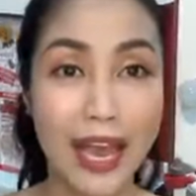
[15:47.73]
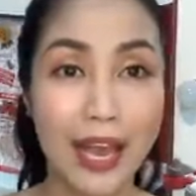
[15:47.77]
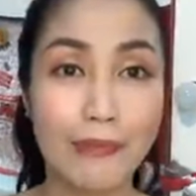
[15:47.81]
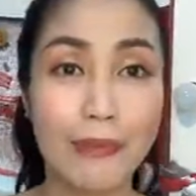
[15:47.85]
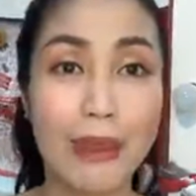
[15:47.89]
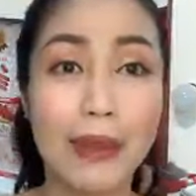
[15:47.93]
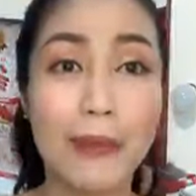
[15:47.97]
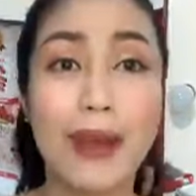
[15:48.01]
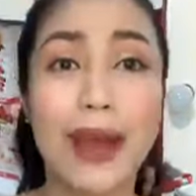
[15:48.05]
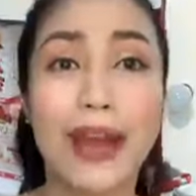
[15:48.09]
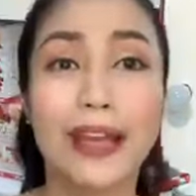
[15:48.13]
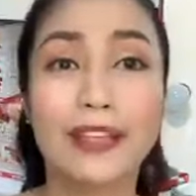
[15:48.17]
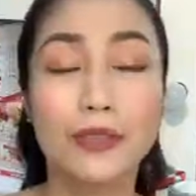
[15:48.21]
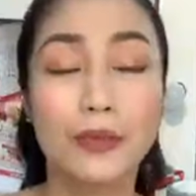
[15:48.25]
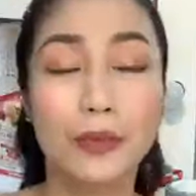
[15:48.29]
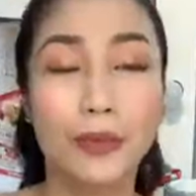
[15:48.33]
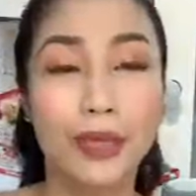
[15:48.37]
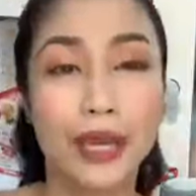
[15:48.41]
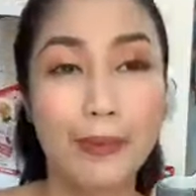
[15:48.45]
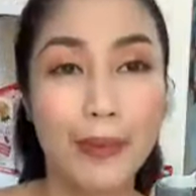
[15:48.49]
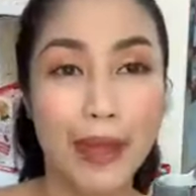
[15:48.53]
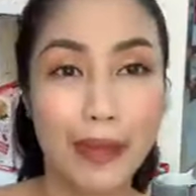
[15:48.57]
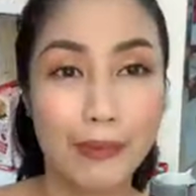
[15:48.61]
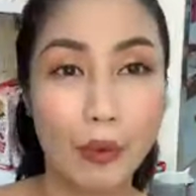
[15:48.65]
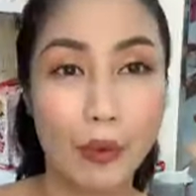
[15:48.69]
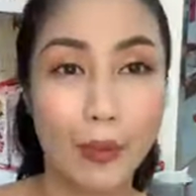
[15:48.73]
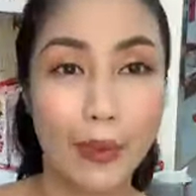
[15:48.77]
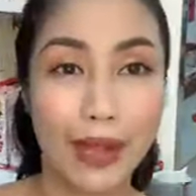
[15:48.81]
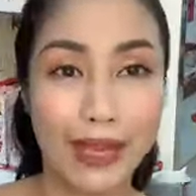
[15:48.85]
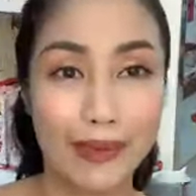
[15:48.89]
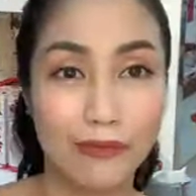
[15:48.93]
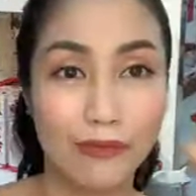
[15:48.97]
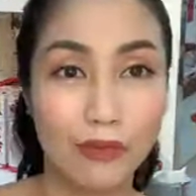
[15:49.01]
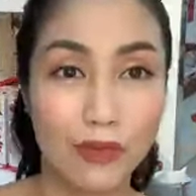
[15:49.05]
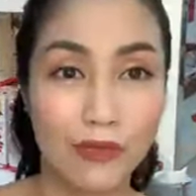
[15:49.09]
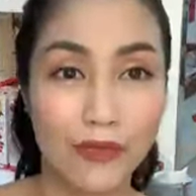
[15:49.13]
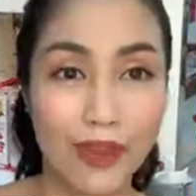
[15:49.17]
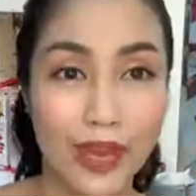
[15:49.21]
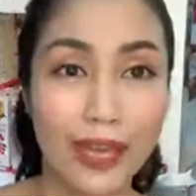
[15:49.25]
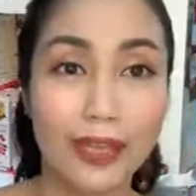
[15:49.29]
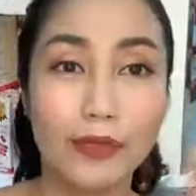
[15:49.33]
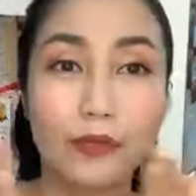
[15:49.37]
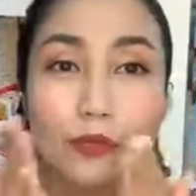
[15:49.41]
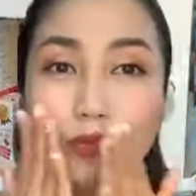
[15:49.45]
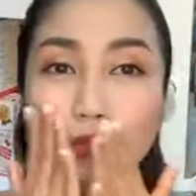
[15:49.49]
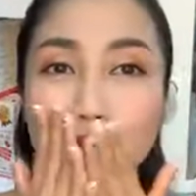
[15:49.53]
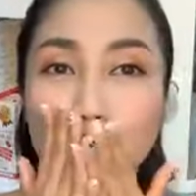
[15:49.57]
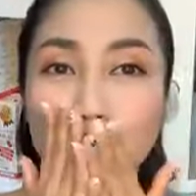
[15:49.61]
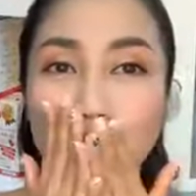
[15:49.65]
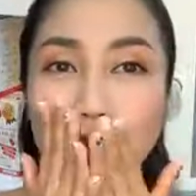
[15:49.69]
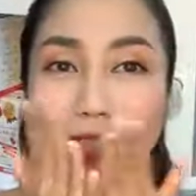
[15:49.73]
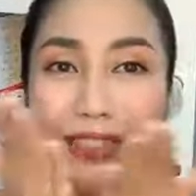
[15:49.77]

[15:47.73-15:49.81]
Bye bye. Chúc các bạn một ngày vui vẻ.